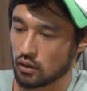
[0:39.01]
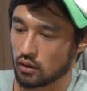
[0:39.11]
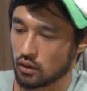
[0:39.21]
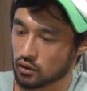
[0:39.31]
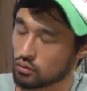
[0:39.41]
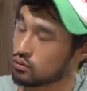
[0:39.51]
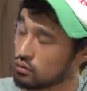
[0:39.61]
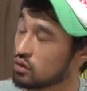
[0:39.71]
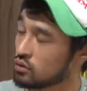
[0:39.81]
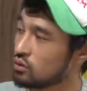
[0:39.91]
あその時
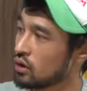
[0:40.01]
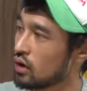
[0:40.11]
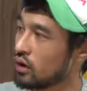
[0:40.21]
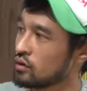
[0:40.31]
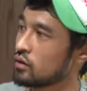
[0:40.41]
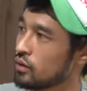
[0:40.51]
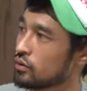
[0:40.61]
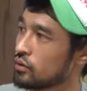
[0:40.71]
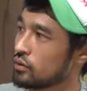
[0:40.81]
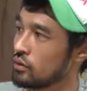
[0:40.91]
はそう考えてた
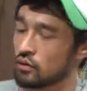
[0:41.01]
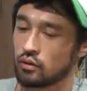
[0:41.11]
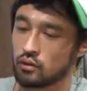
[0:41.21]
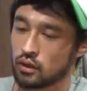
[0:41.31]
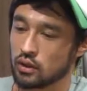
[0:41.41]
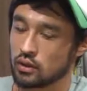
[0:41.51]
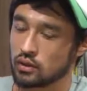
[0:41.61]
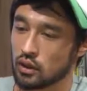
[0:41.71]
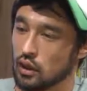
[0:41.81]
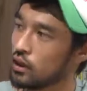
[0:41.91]
よっていう話で5年
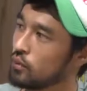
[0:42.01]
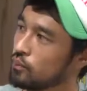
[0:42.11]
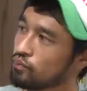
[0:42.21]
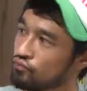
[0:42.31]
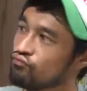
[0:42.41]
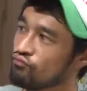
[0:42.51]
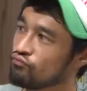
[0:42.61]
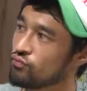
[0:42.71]
前のブログに何書いてある